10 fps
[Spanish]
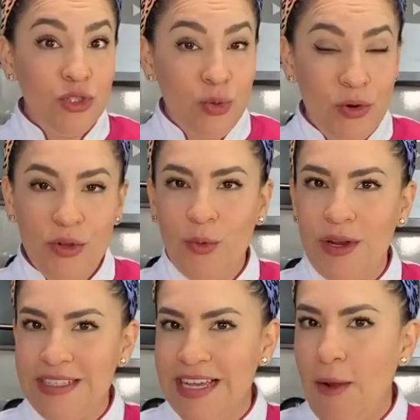su horno.
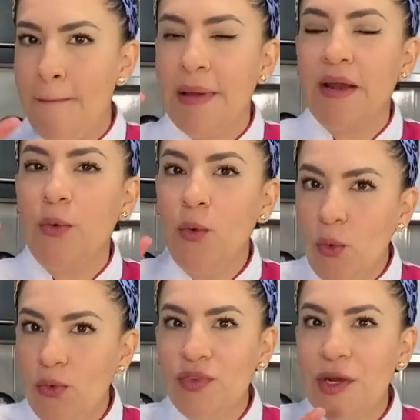Acuérdense de comprar
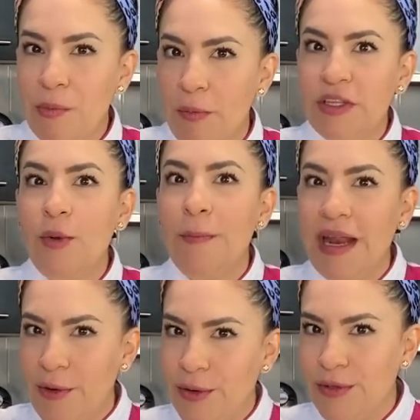un termómetro
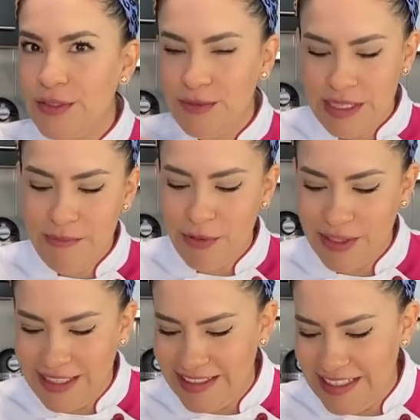para horno, eso es bien
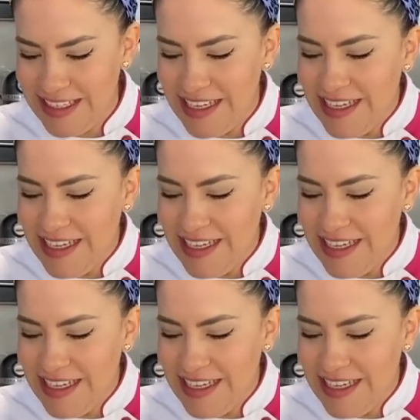importante.